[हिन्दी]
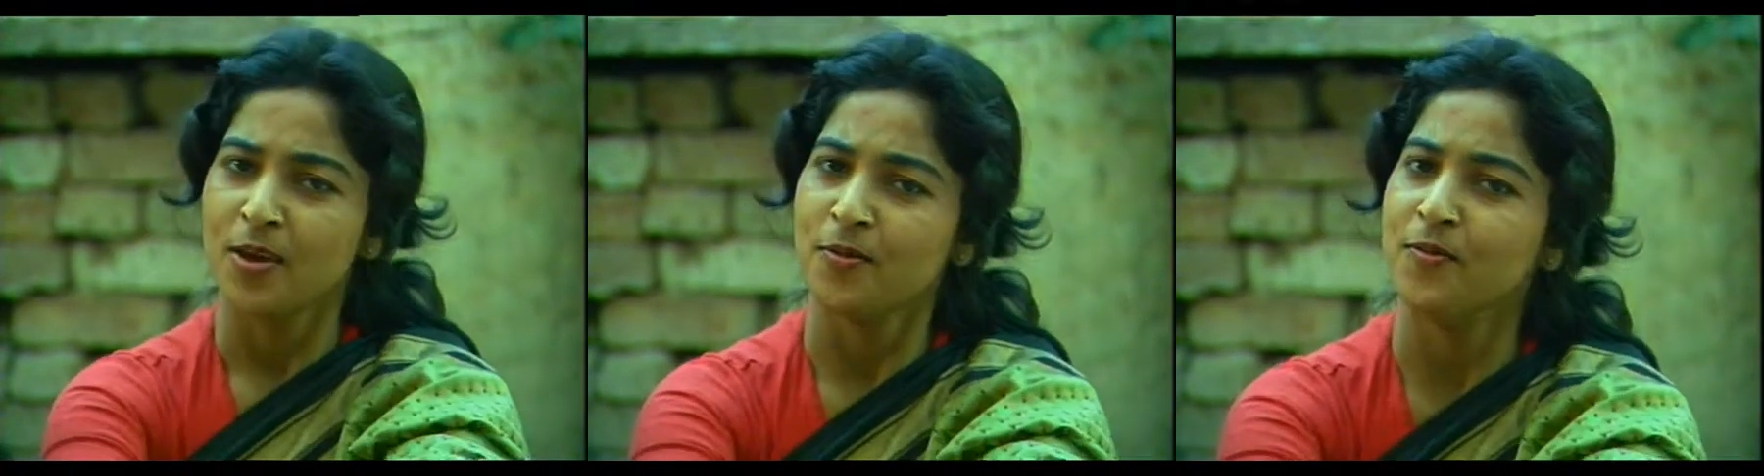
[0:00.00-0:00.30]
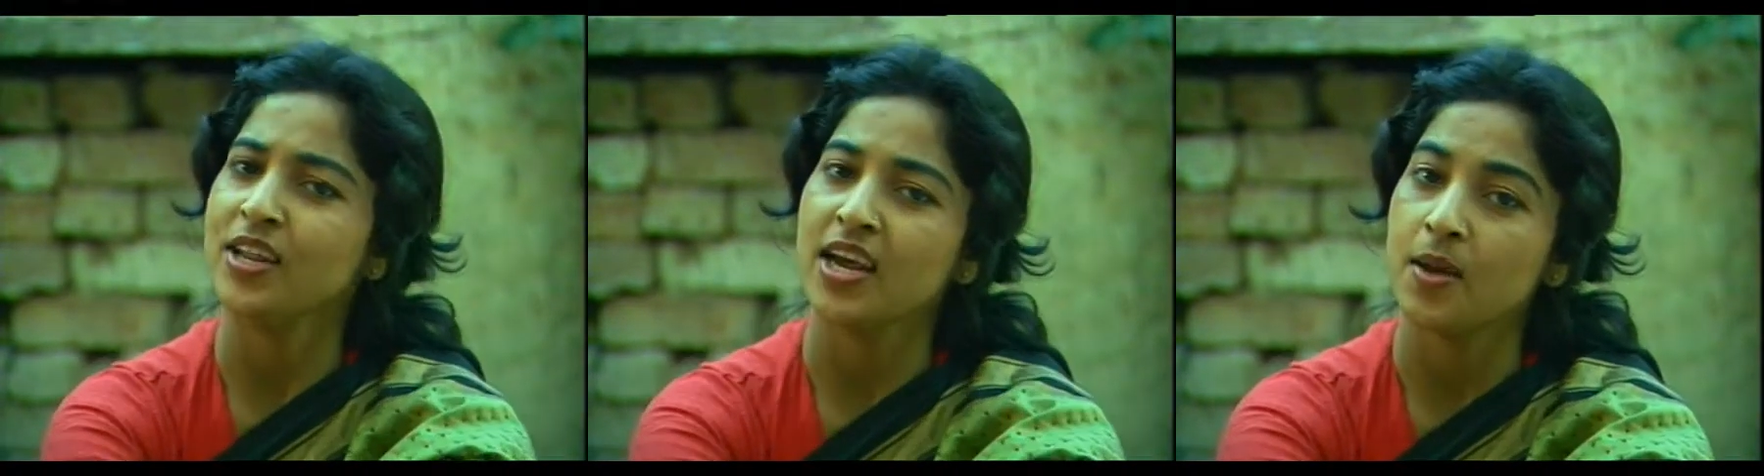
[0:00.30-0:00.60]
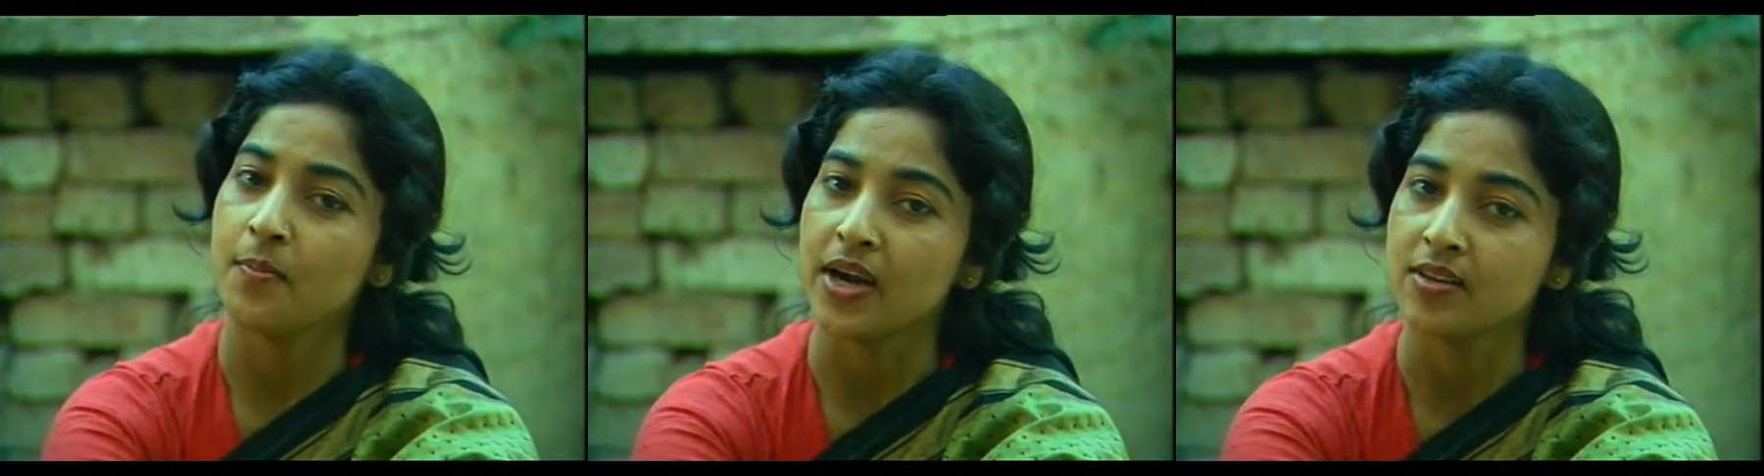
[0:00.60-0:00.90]
वीना ने
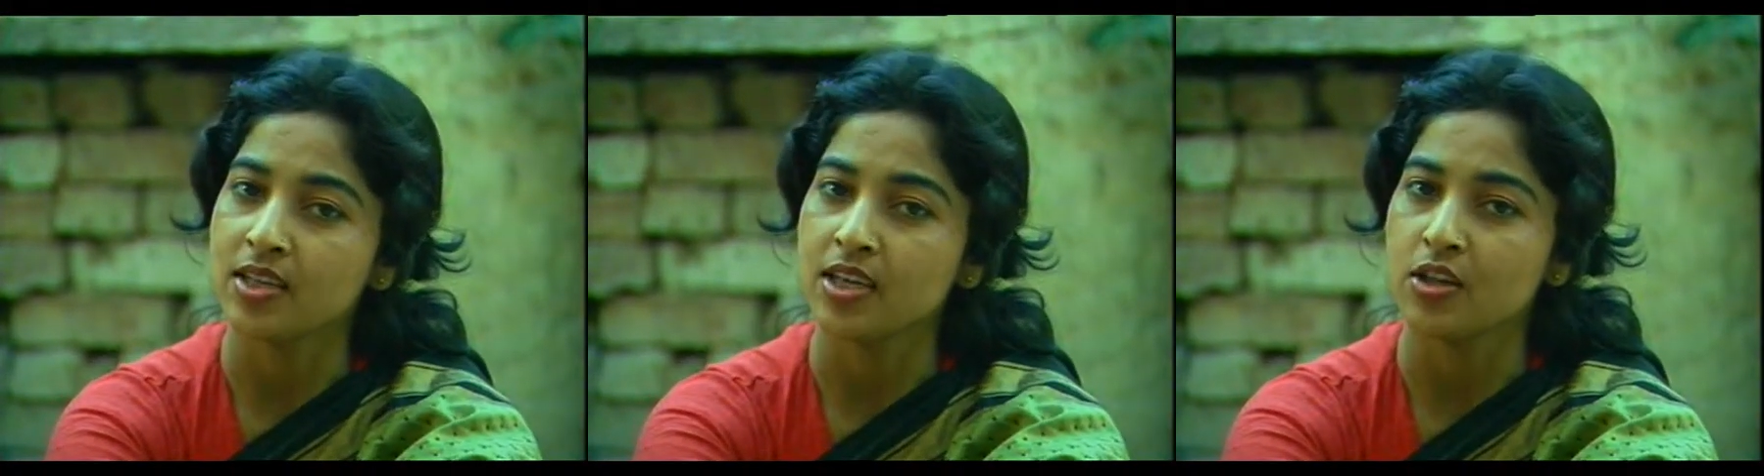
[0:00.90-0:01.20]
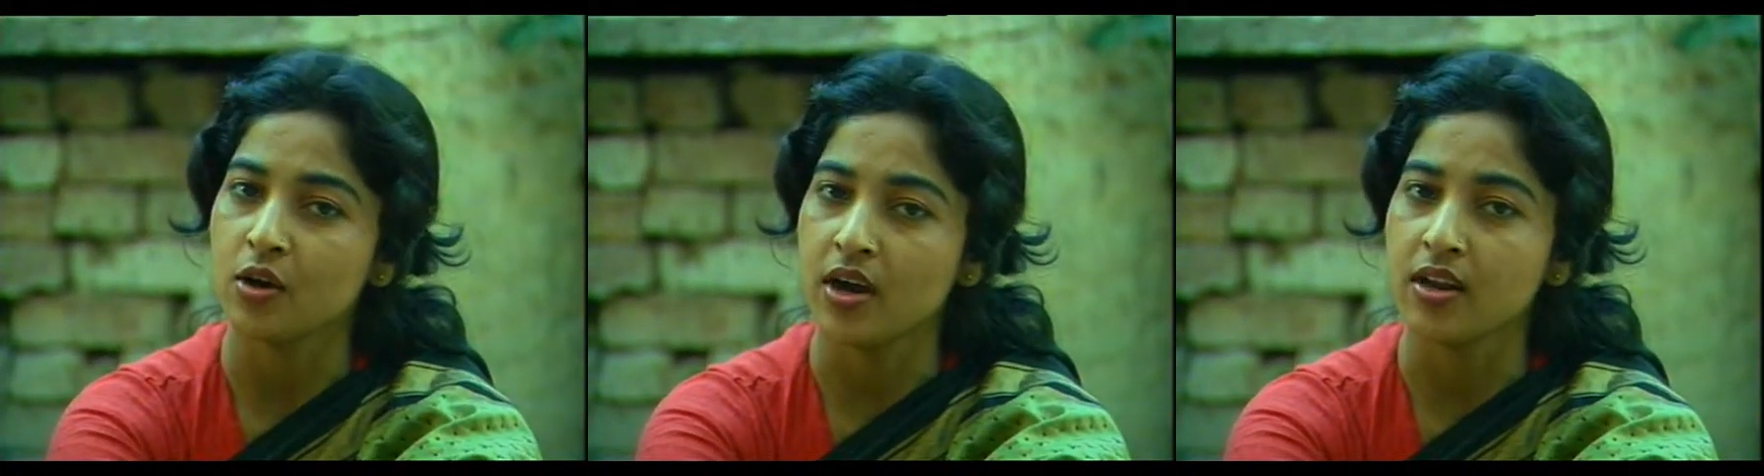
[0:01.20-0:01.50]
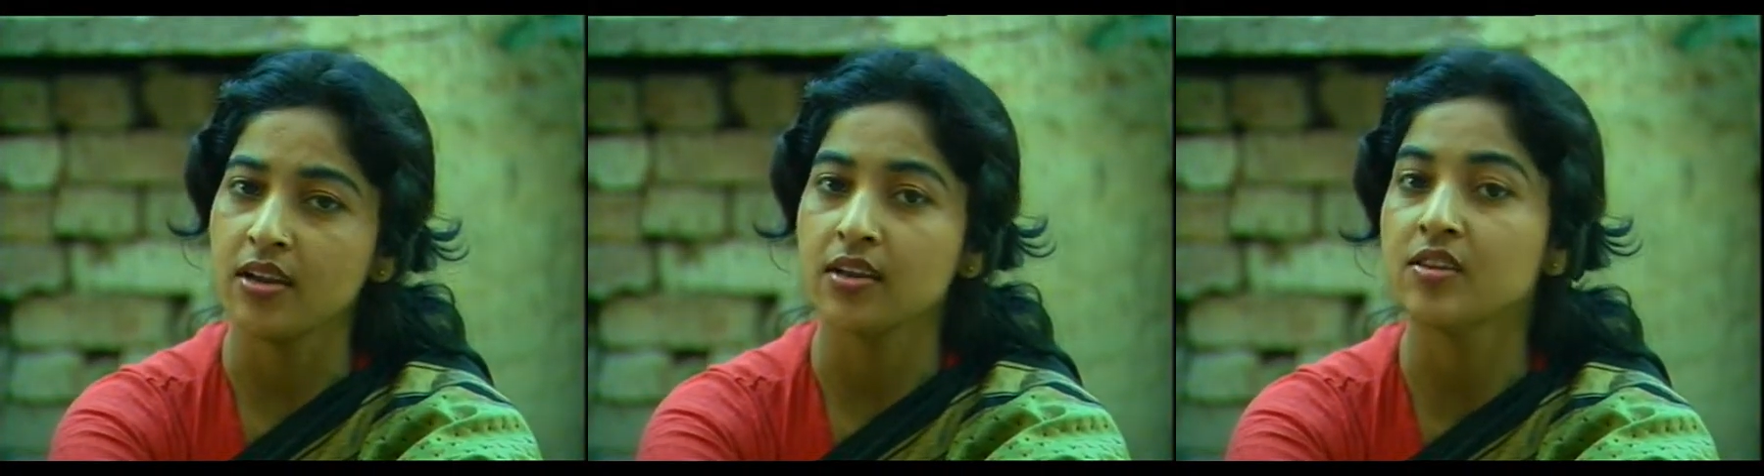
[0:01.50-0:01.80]
बातचीत के
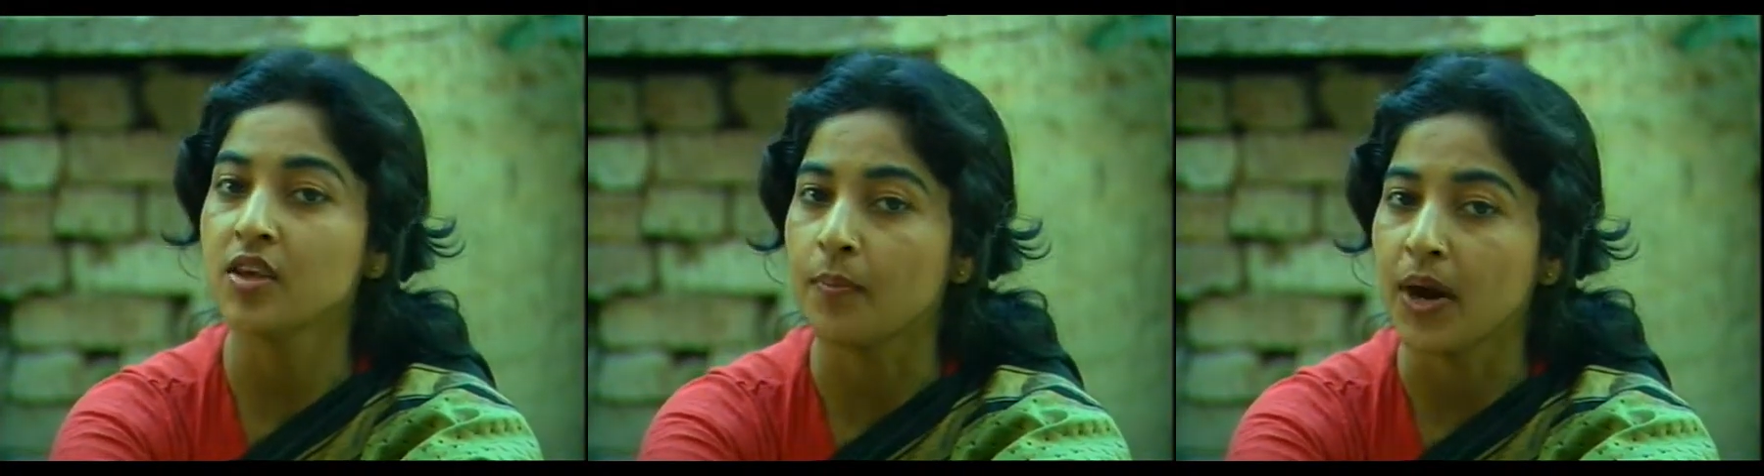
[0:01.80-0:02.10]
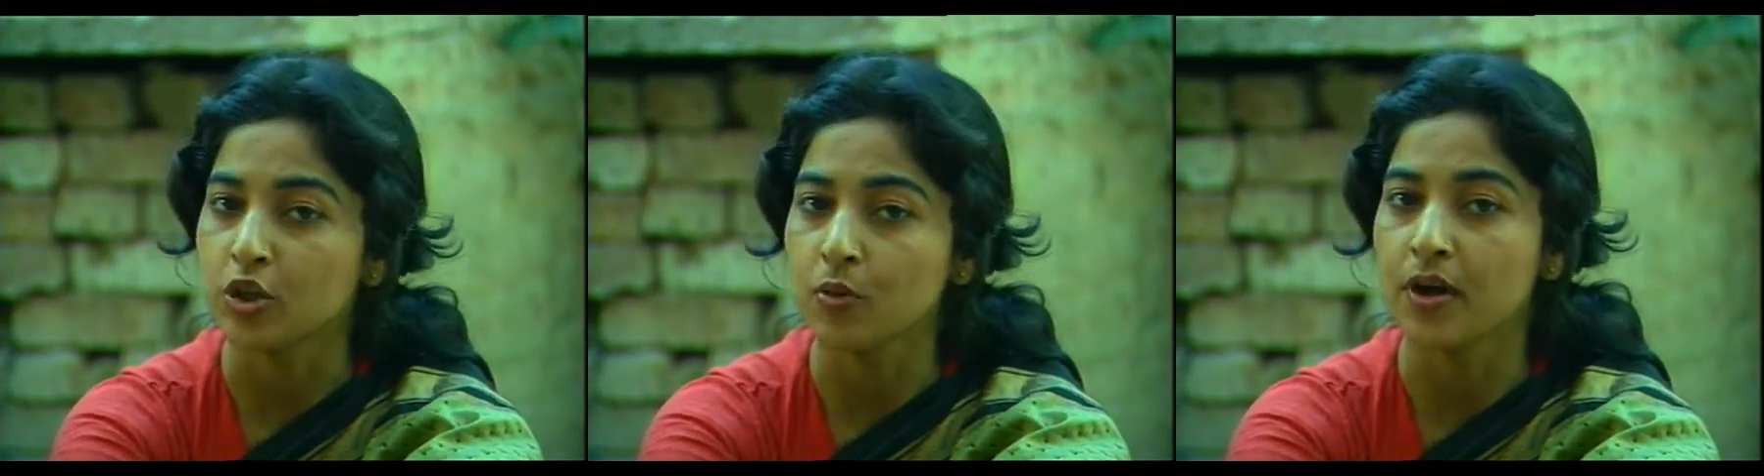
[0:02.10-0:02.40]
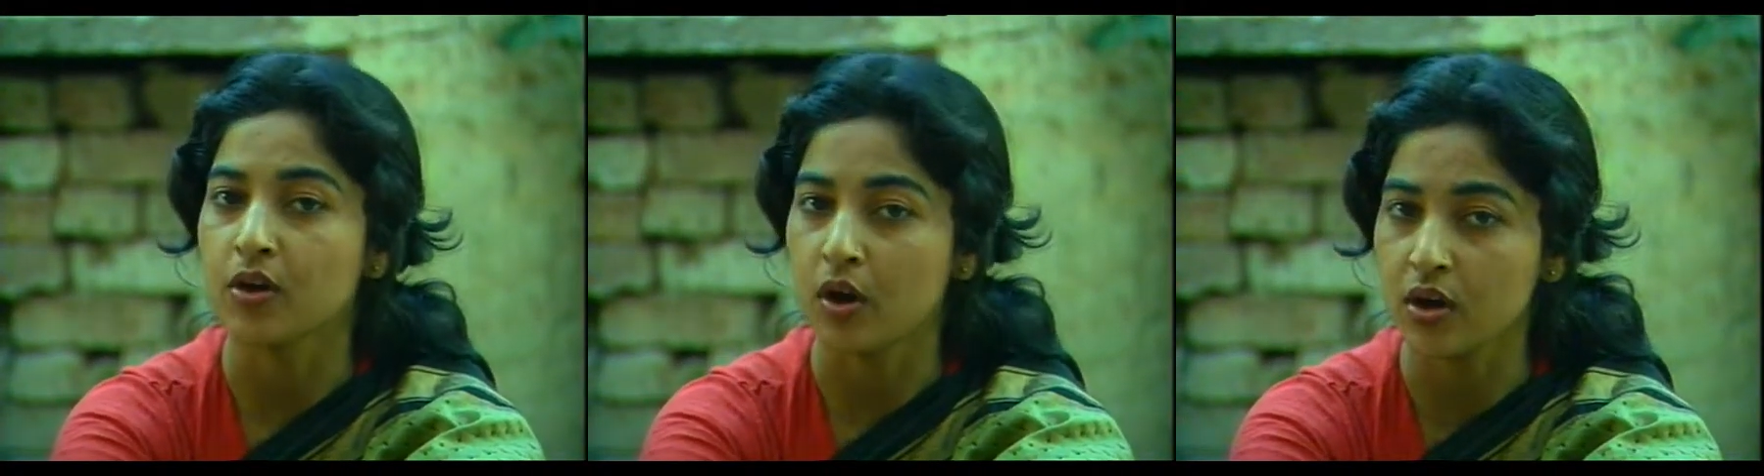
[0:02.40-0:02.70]
दौरान इन सब बातों
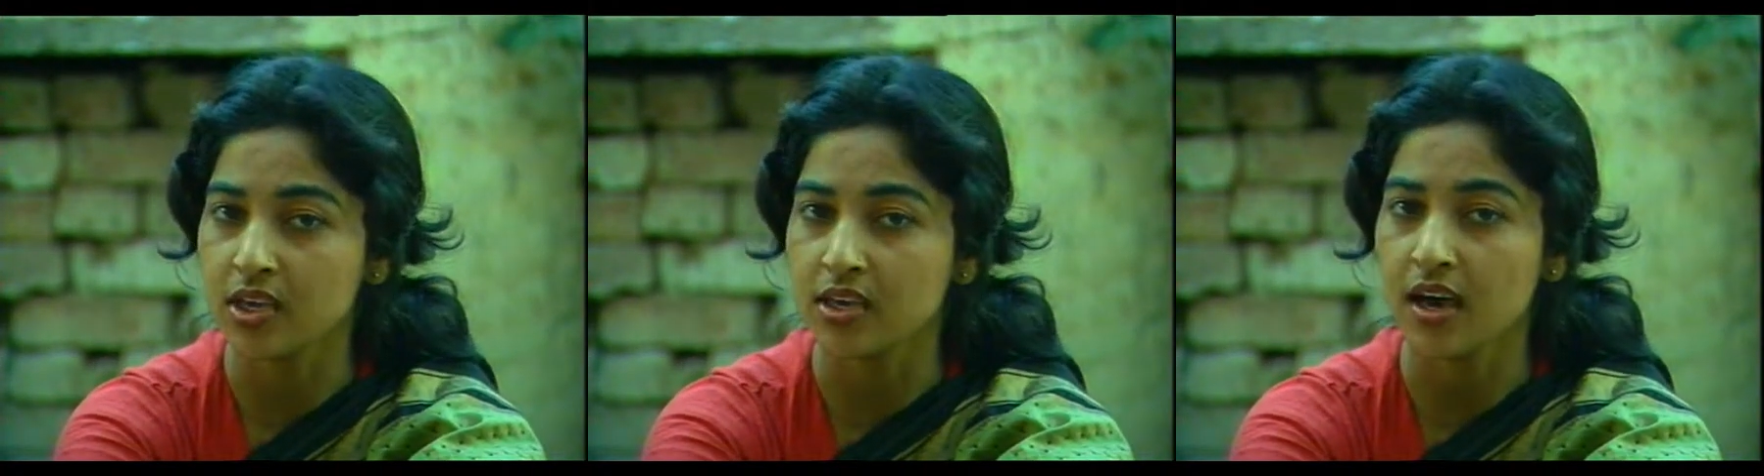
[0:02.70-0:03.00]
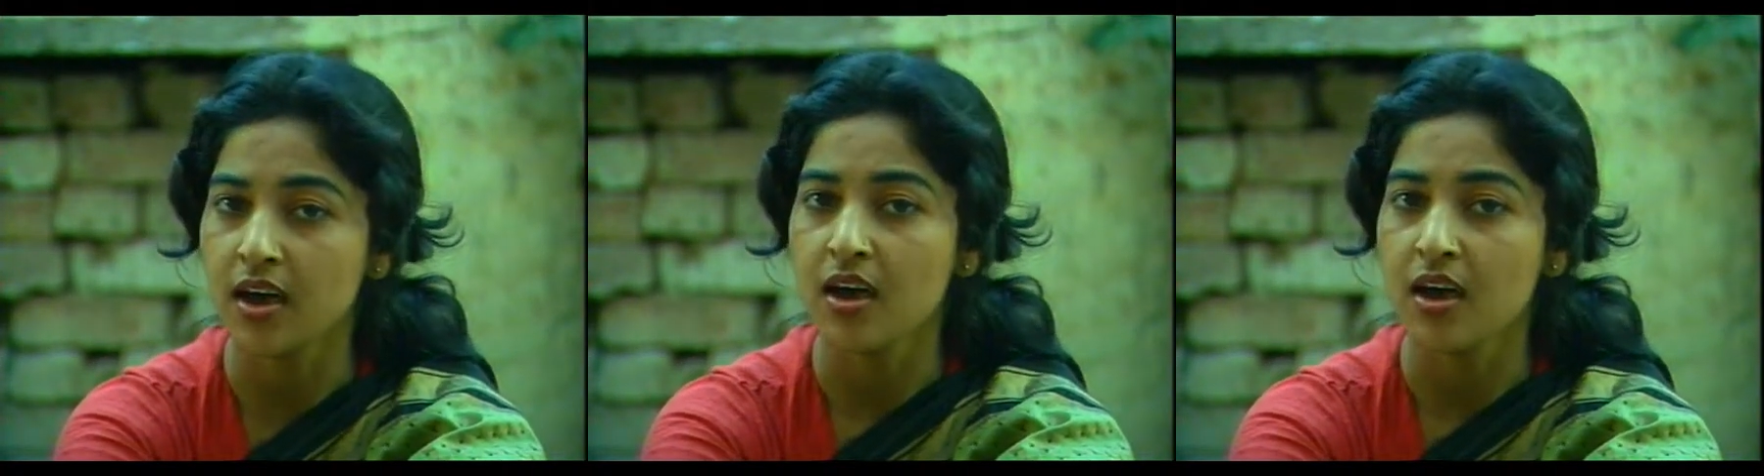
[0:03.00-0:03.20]
पर गौर किया